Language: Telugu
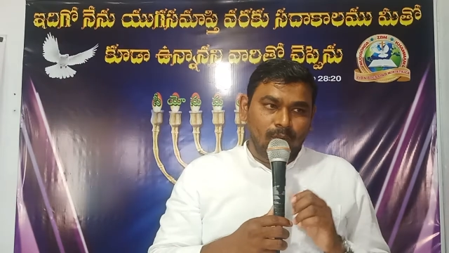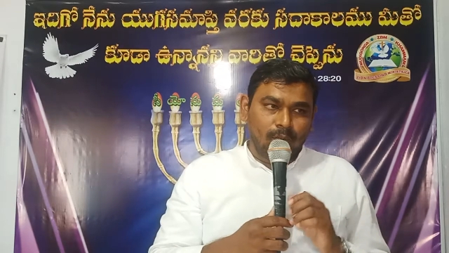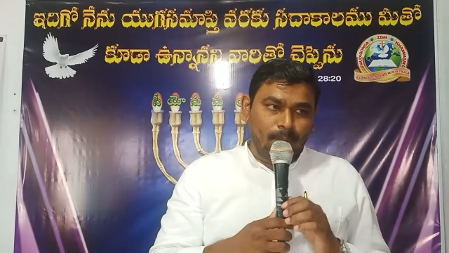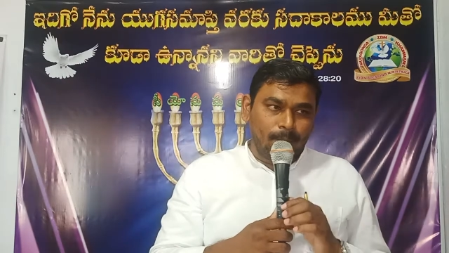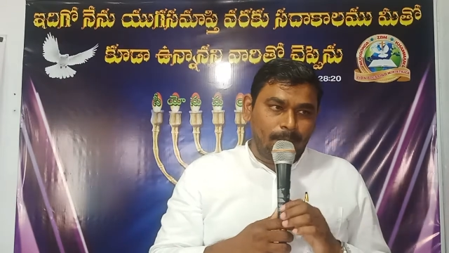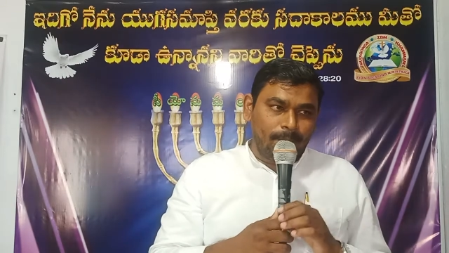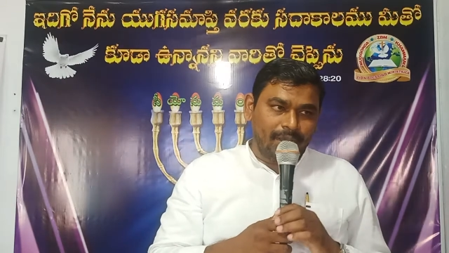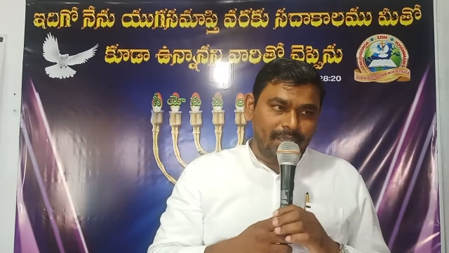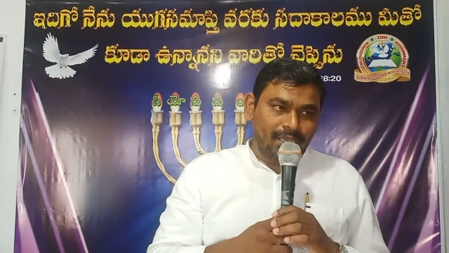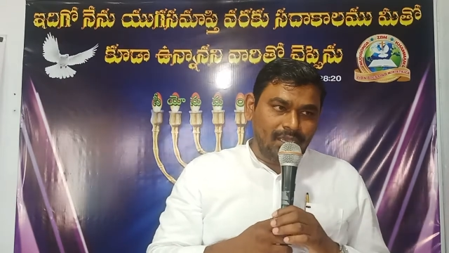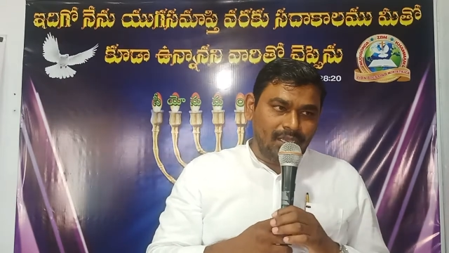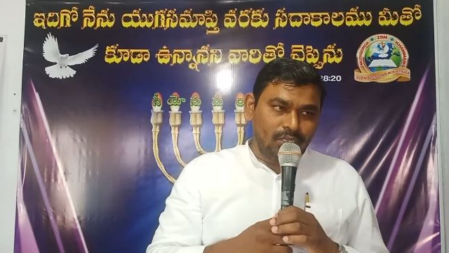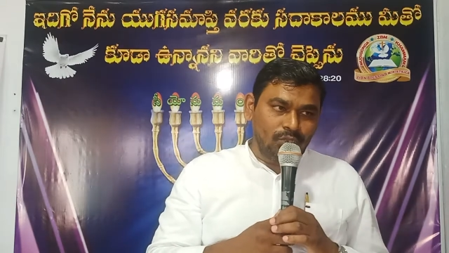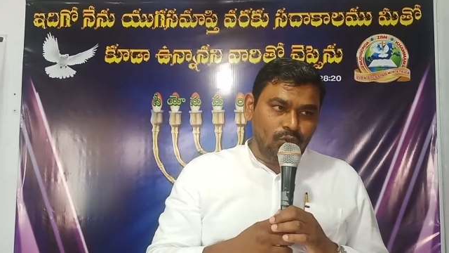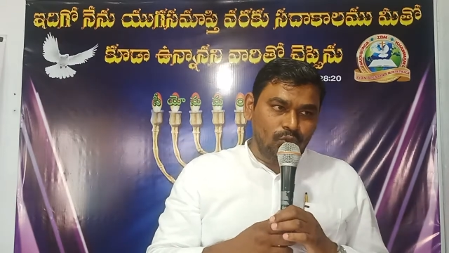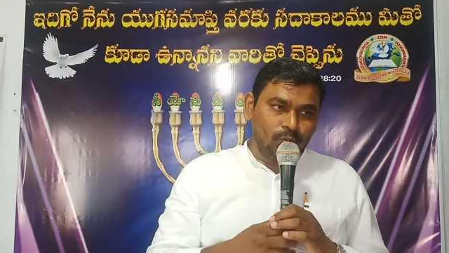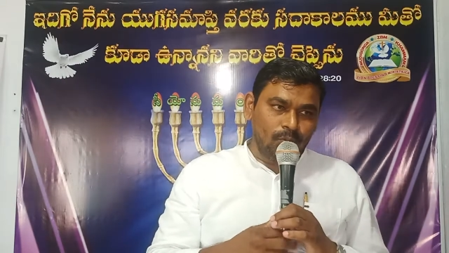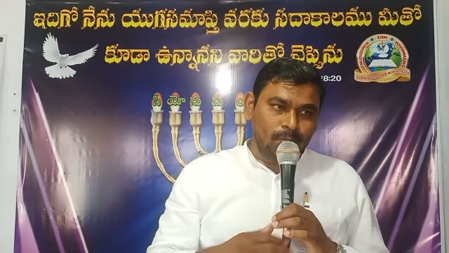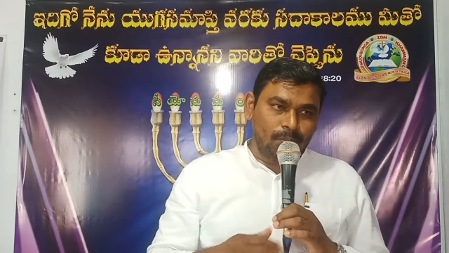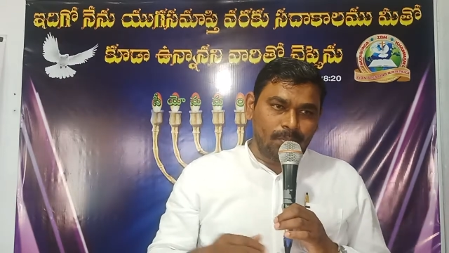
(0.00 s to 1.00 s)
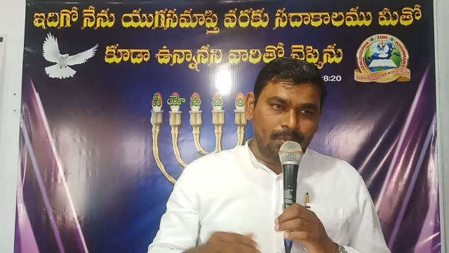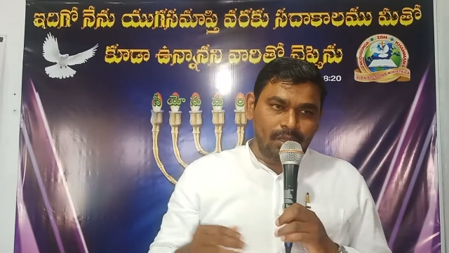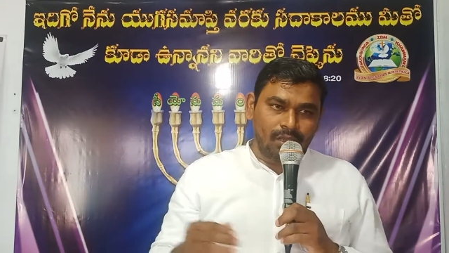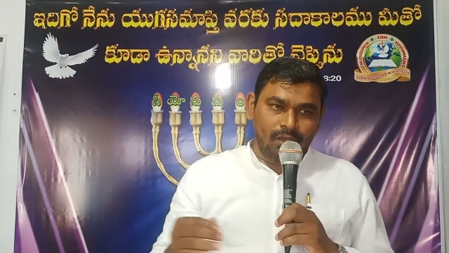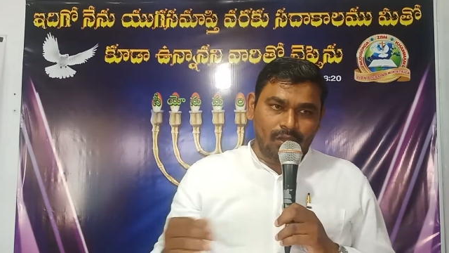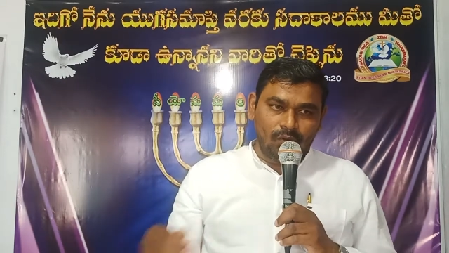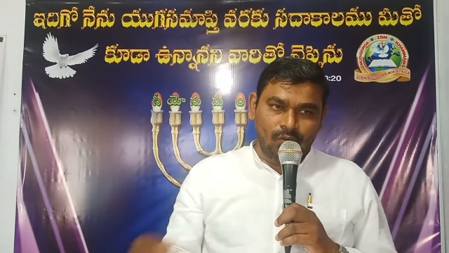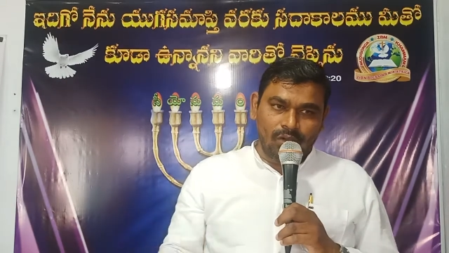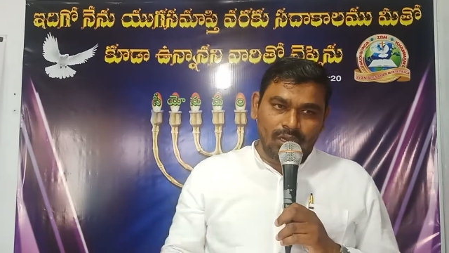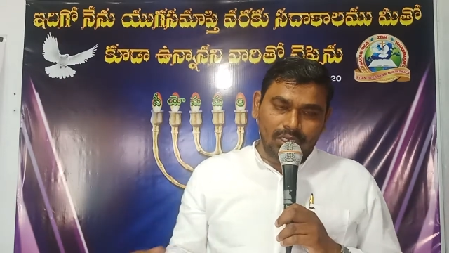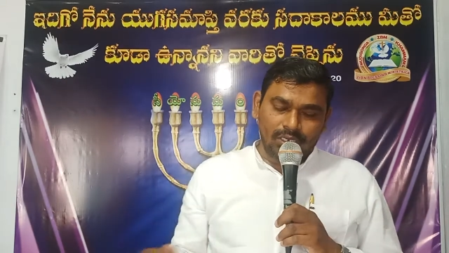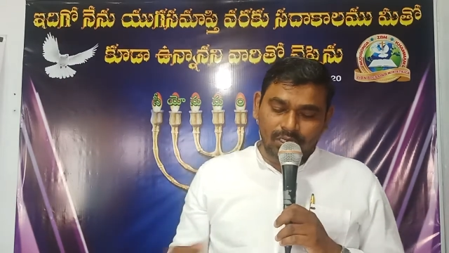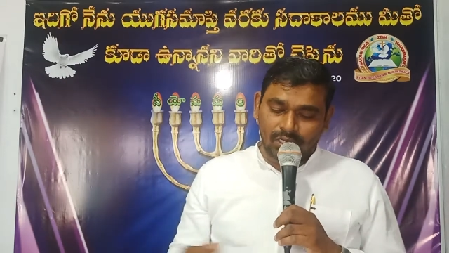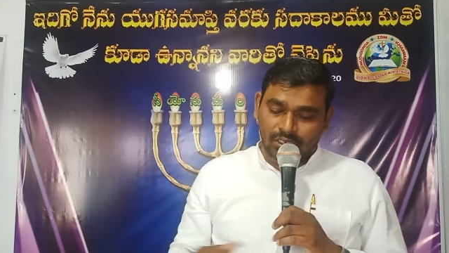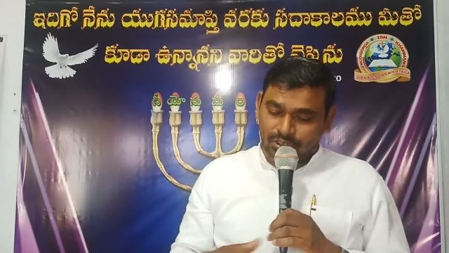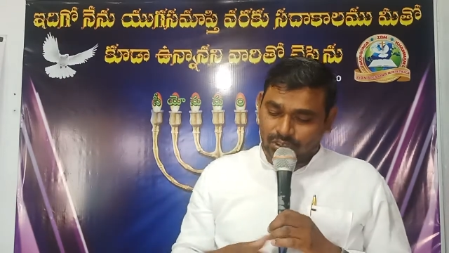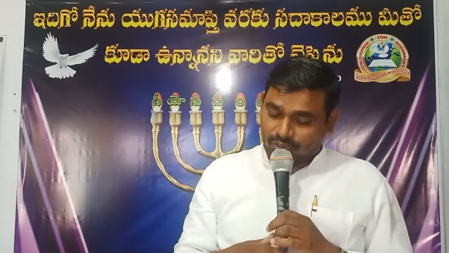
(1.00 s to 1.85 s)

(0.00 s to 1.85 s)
ముప్పై ఐదు ముప్పై ఆరు వాక్యాలు